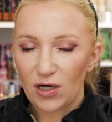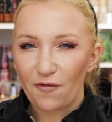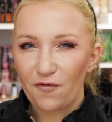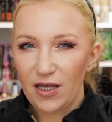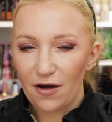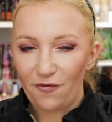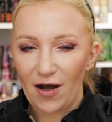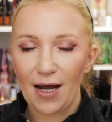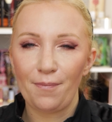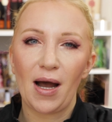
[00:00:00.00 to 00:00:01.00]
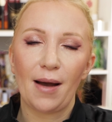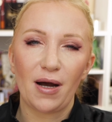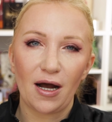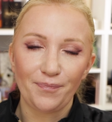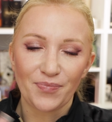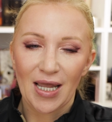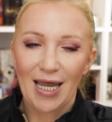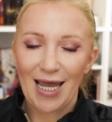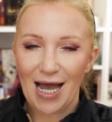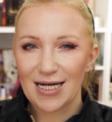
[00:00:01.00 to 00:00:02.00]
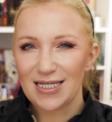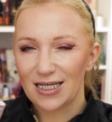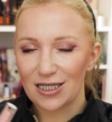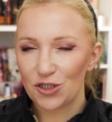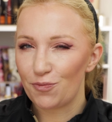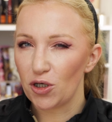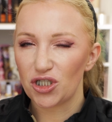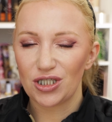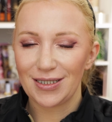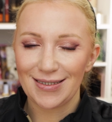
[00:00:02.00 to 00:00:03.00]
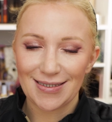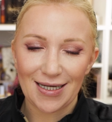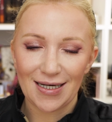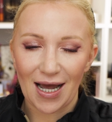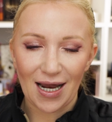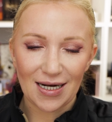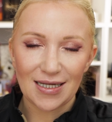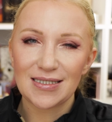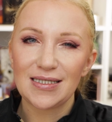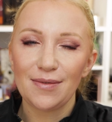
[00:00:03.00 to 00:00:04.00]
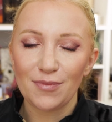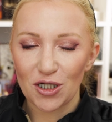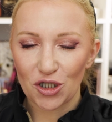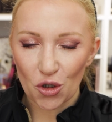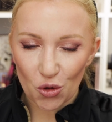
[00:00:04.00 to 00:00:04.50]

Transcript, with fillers: oder vier Farben, aber er hat die geswatcht. Die sehen alle ziemlich